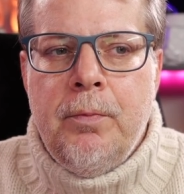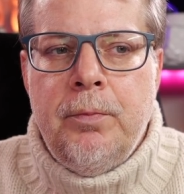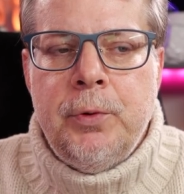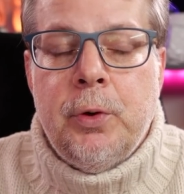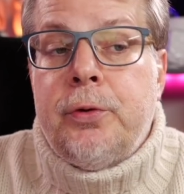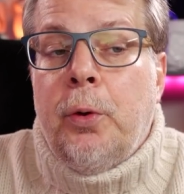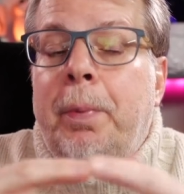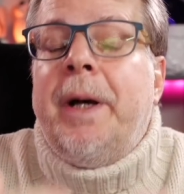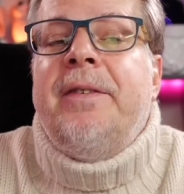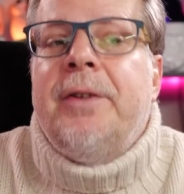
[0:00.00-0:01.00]
dont euh, sont
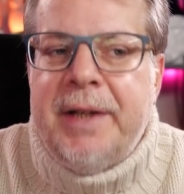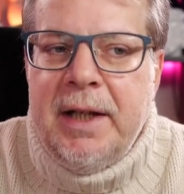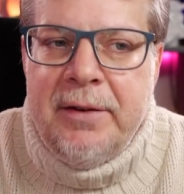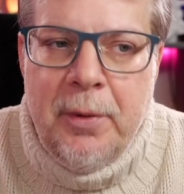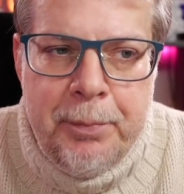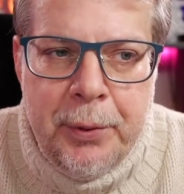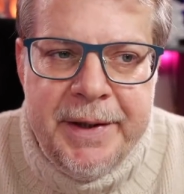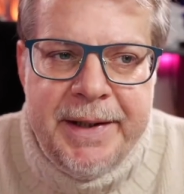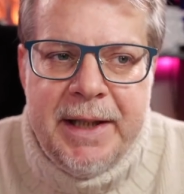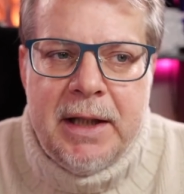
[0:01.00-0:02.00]
présentés les hommes
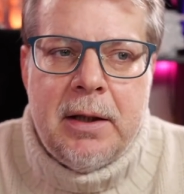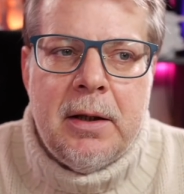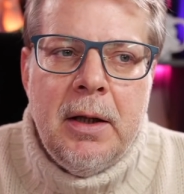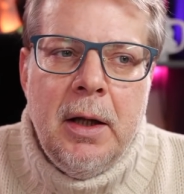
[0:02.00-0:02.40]
politiques